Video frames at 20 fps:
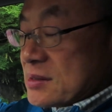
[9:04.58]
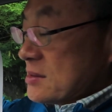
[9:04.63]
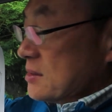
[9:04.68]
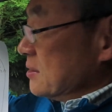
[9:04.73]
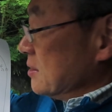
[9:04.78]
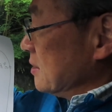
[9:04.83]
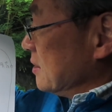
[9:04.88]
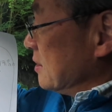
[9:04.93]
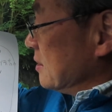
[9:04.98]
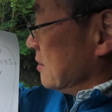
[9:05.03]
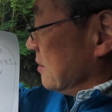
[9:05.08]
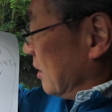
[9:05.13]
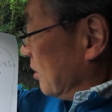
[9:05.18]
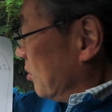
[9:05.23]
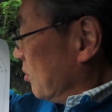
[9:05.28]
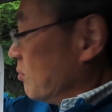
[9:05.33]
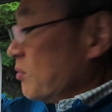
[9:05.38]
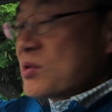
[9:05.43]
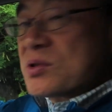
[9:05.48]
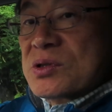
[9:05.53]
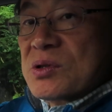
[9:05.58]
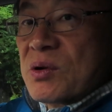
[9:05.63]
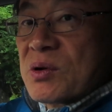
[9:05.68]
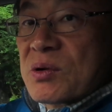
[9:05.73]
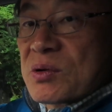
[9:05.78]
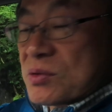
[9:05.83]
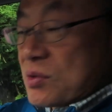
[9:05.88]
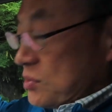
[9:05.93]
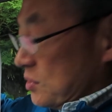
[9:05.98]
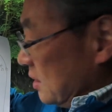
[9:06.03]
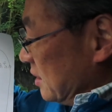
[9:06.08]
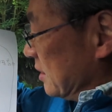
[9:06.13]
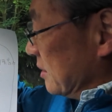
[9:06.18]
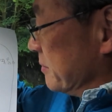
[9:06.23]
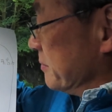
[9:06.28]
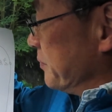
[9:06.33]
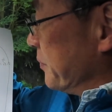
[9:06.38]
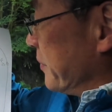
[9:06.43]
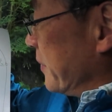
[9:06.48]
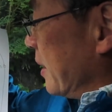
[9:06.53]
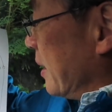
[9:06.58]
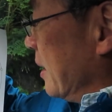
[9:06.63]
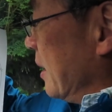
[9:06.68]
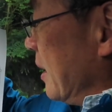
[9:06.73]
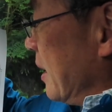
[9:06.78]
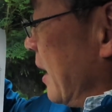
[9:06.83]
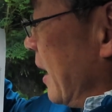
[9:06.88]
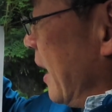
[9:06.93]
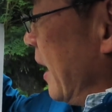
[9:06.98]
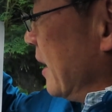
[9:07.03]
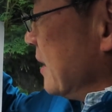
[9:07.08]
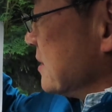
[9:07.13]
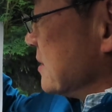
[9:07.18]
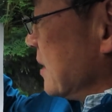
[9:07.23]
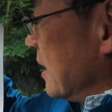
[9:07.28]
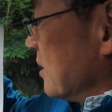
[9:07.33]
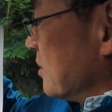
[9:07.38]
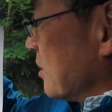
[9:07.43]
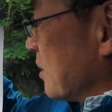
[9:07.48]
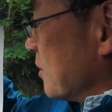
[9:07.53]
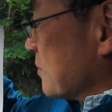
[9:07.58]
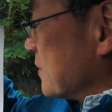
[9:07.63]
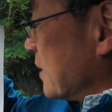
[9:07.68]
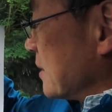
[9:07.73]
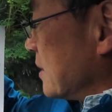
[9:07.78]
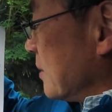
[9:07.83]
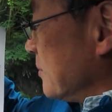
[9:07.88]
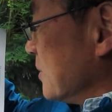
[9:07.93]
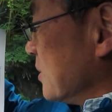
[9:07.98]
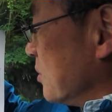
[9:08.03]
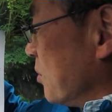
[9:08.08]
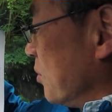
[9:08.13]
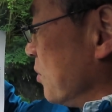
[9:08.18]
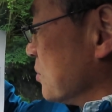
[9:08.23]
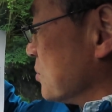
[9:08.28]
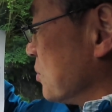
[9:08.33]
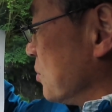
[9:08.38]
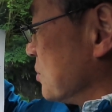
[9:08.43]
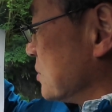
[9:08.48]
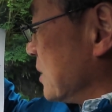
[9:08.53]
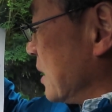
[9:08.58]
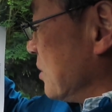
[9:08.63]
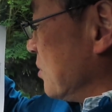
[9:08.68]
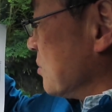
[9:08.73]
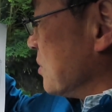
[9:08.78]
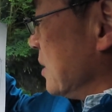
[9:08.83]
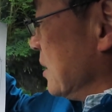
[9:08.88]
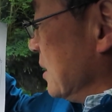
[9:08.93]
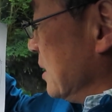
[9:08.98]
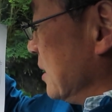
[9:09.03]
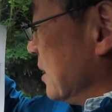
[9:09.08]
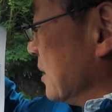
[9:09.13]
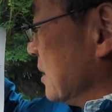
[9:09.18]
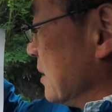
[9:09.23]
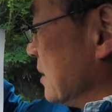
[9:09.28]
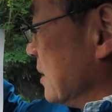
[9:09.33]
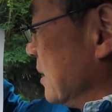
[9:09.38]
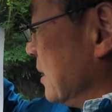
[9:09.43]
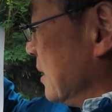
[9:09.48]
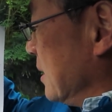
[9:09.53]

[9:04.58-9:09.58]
すで面白いことに i サイトが再び登場した時に